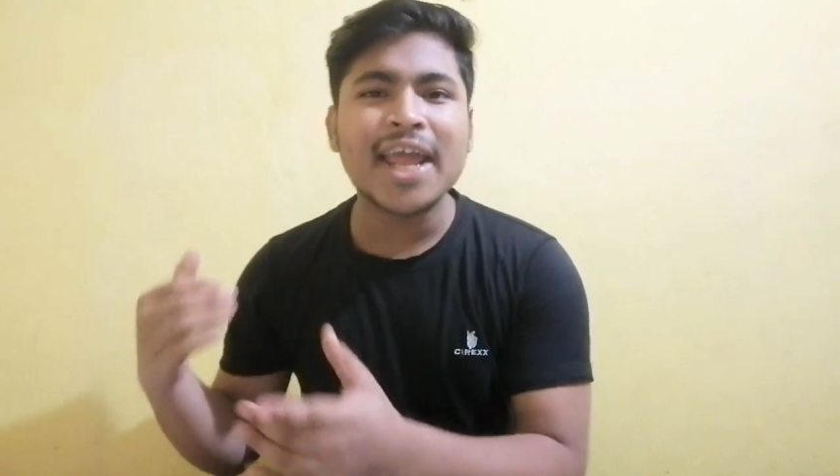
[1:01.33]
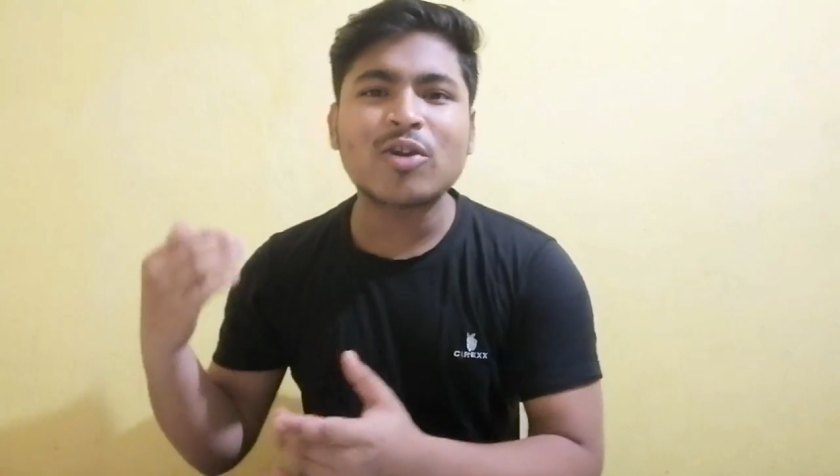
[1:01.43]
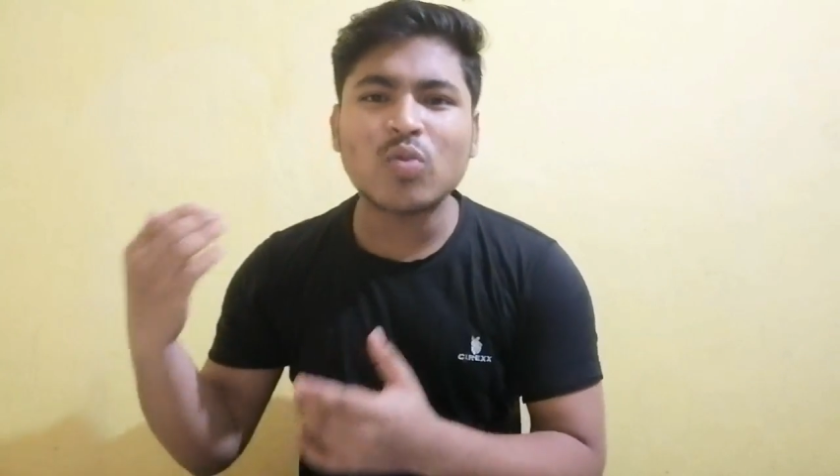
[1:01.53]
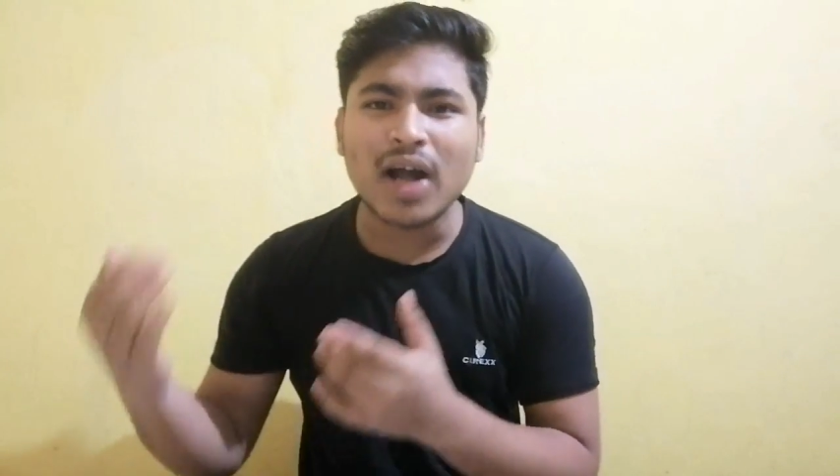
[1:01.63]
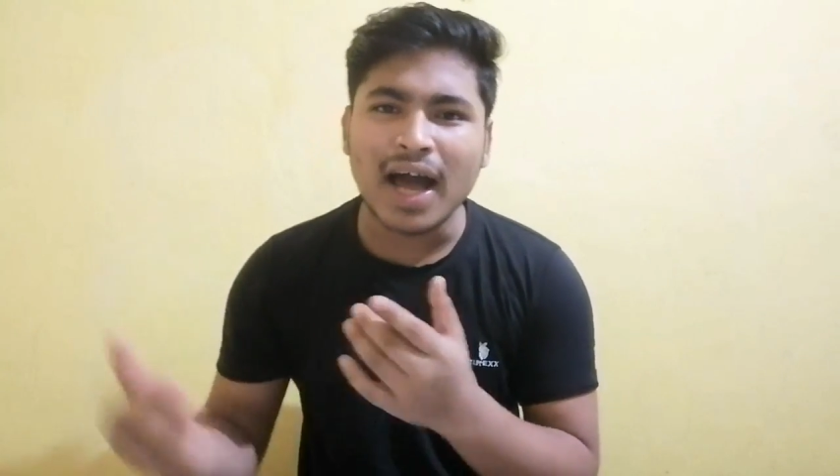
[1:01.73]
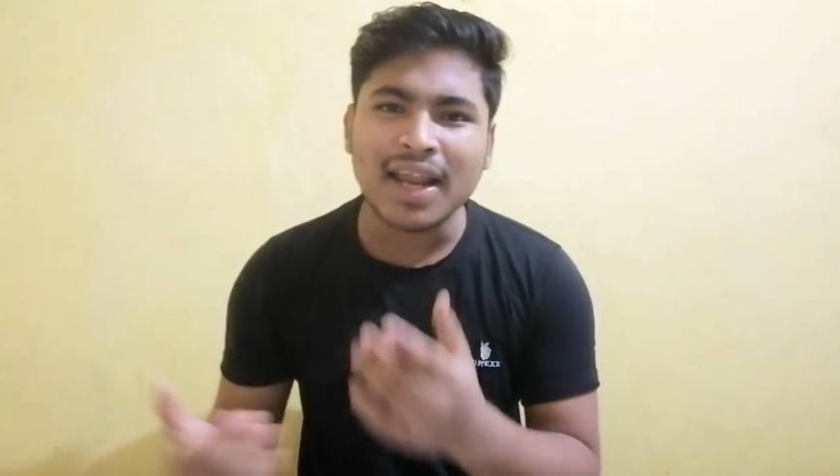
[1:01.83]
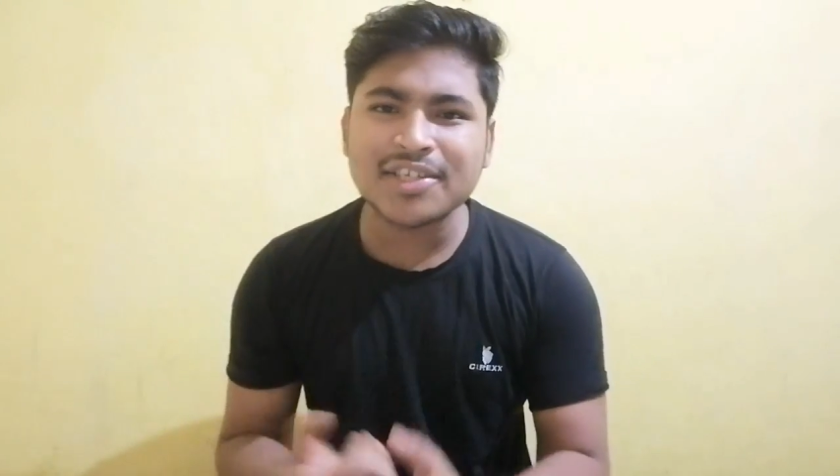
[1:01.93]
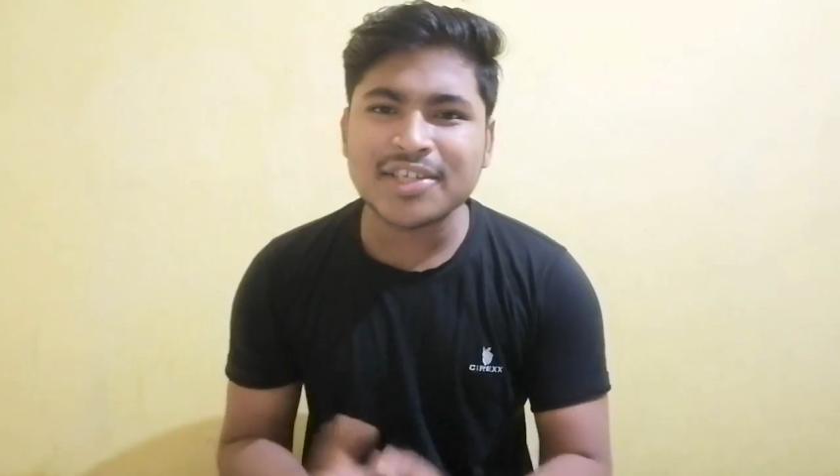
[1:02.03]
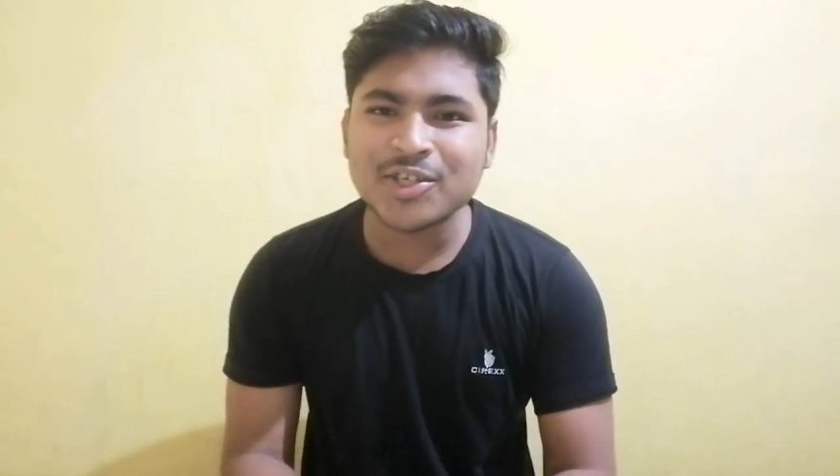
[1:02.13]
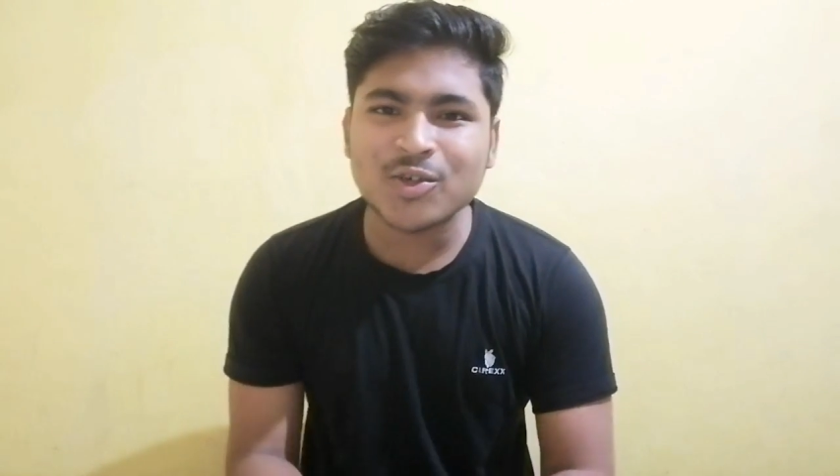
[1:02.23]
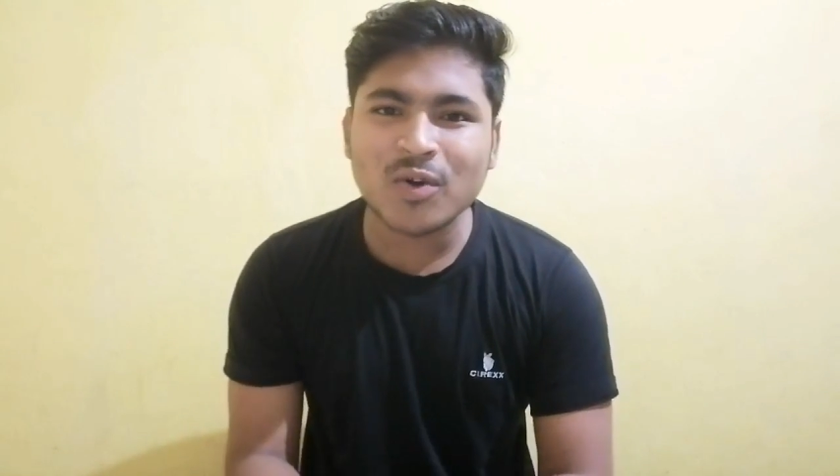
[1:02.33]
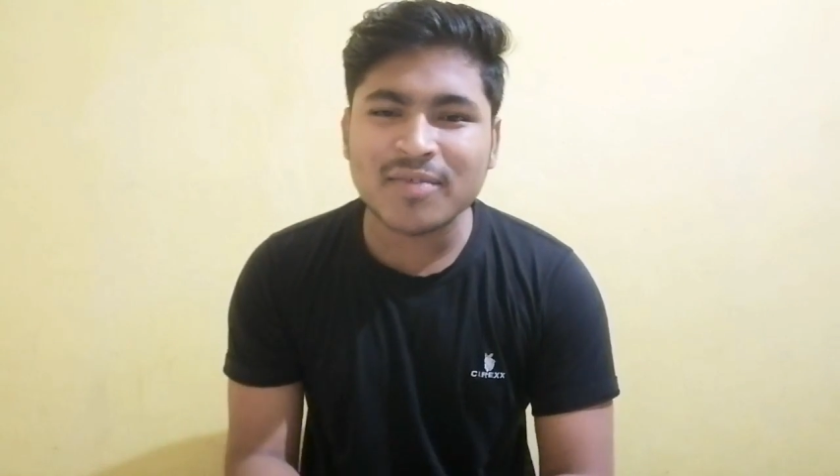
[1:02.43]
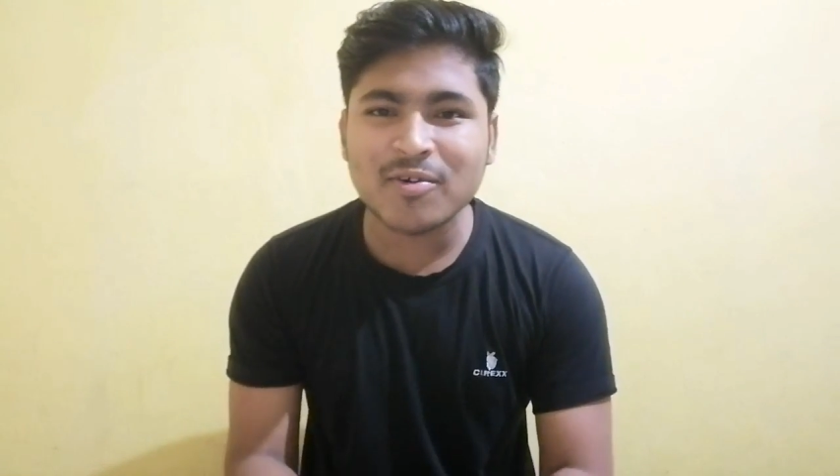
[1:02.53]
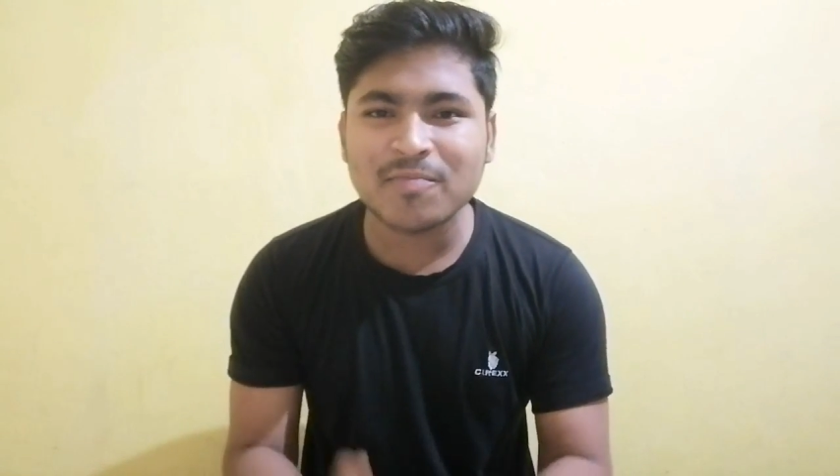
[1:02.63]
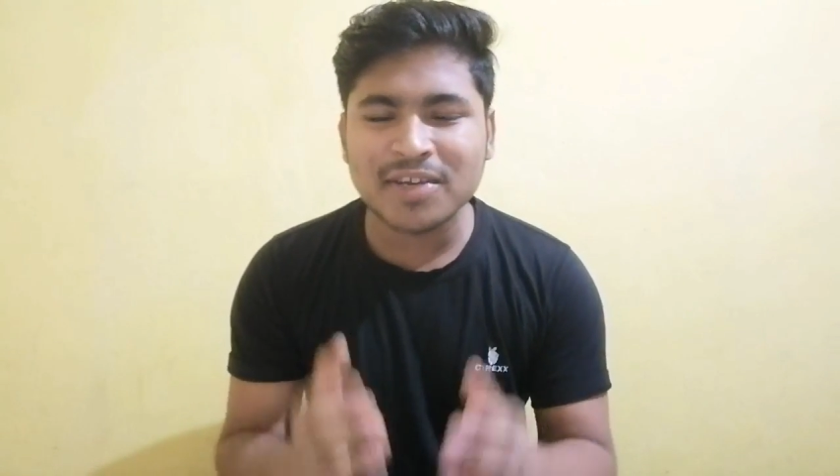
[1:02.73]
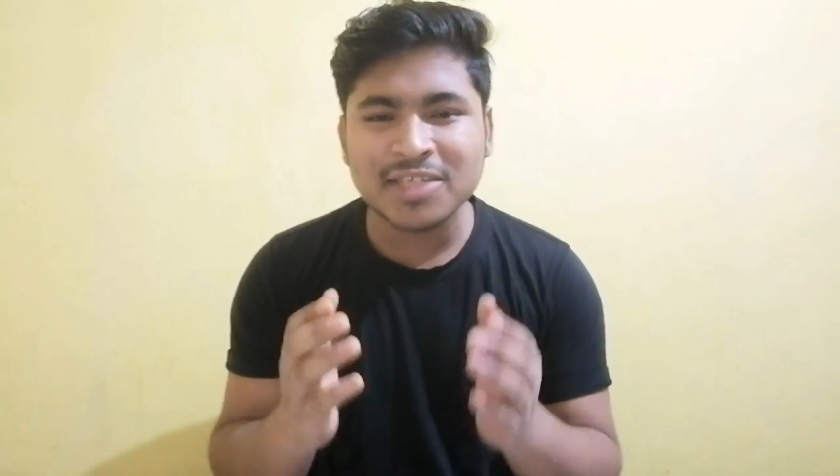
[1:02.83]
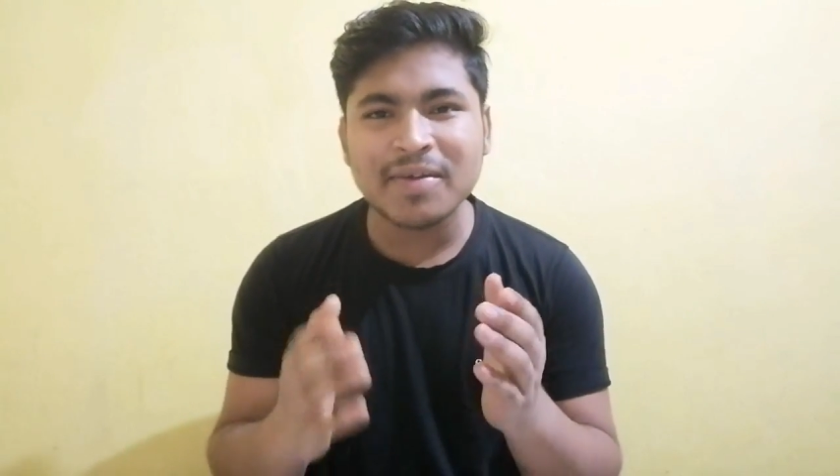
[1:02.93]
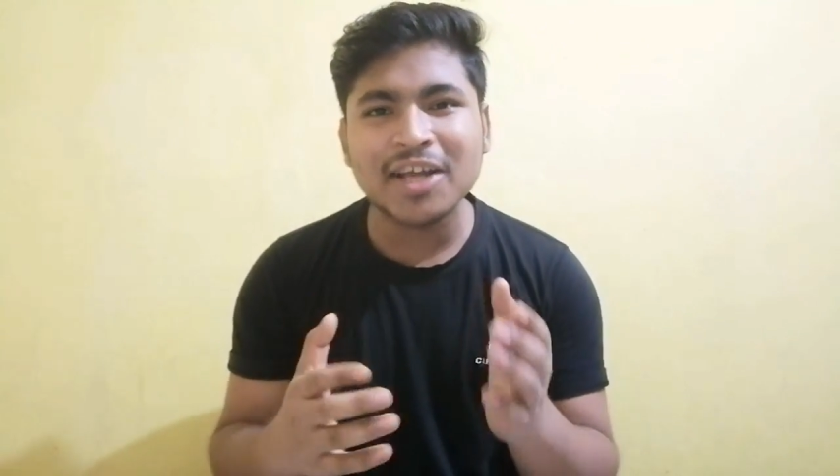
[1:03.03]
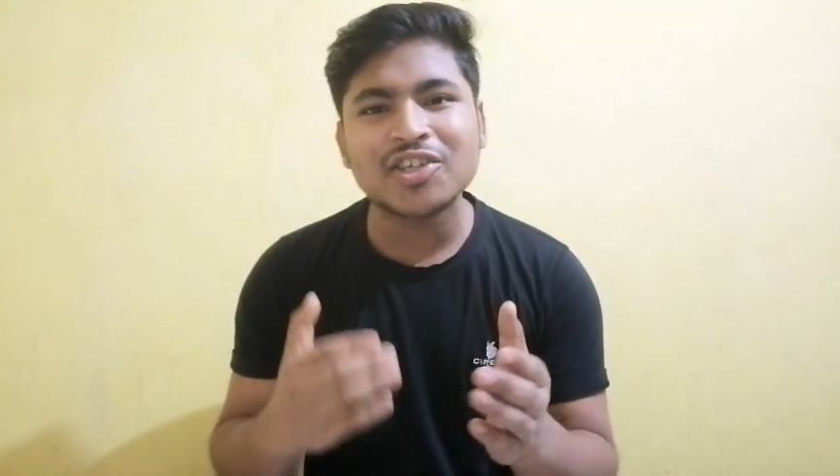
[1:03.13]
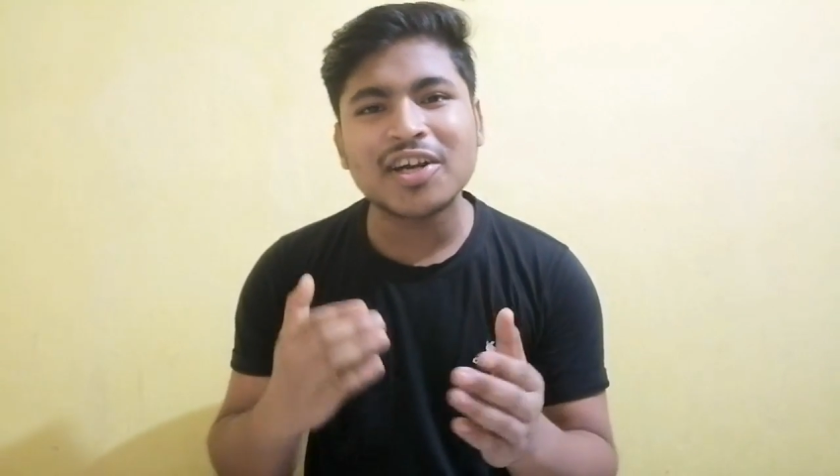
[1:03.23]
একটু কালার চেঞ্জ করে এবং
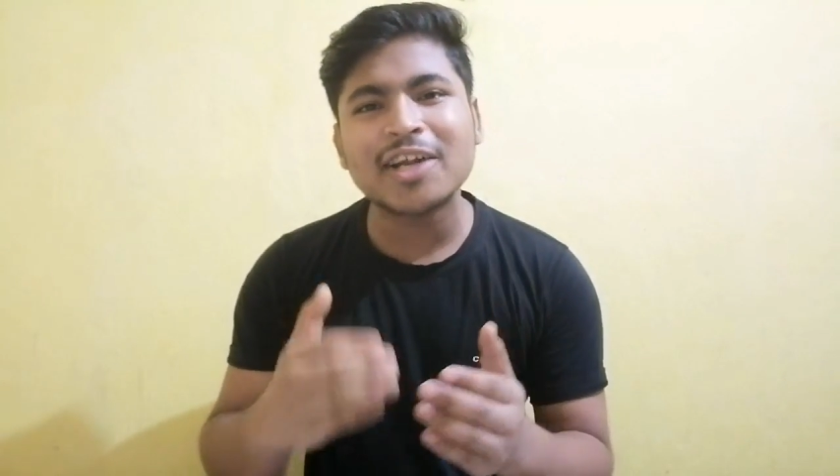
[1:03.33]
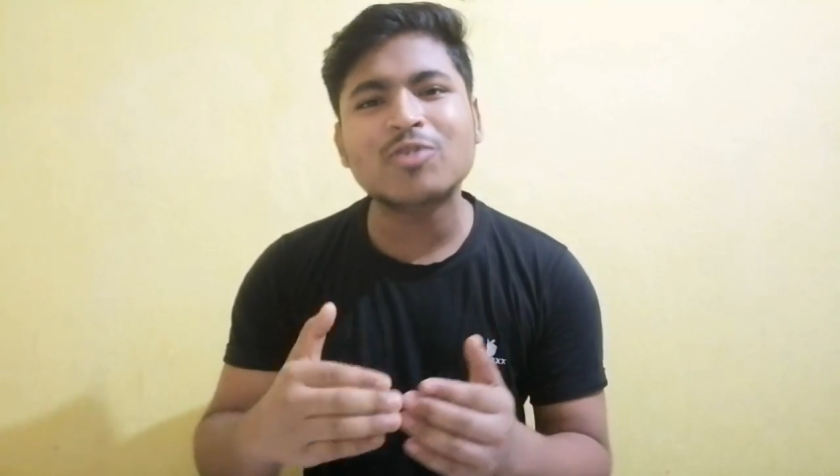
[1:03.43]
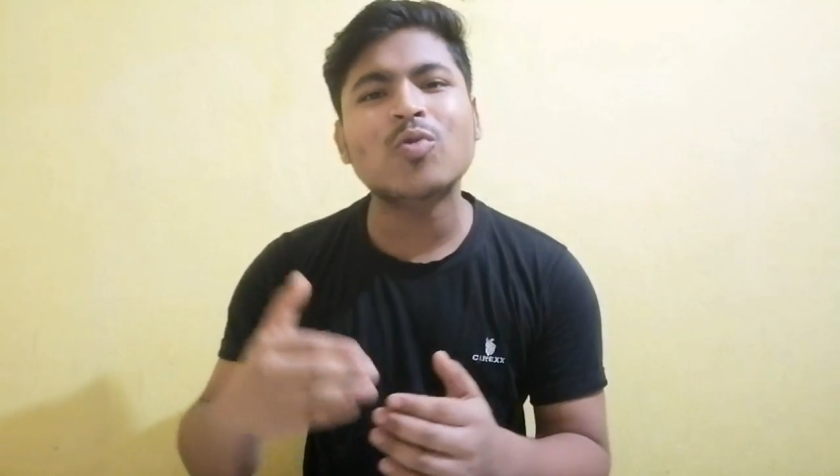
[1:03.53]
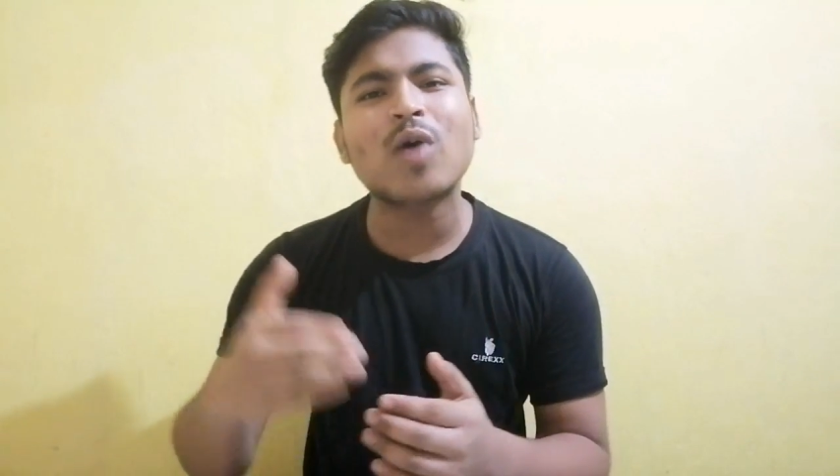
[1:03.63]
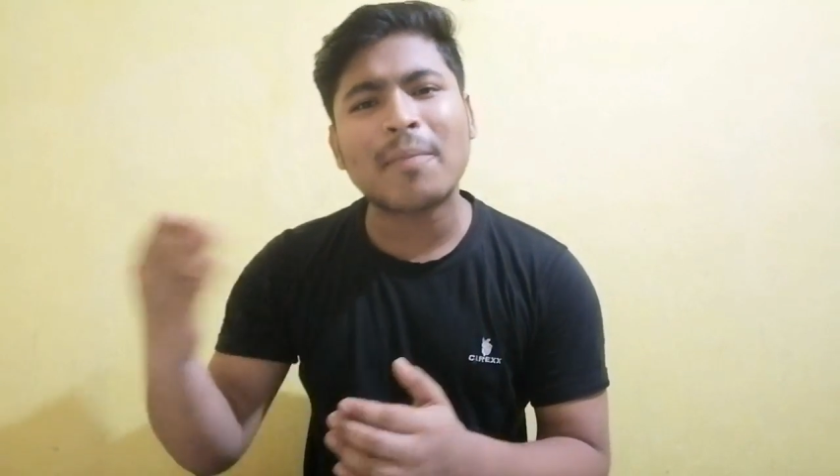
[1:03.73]
স্পেসিফিকেশনের একটু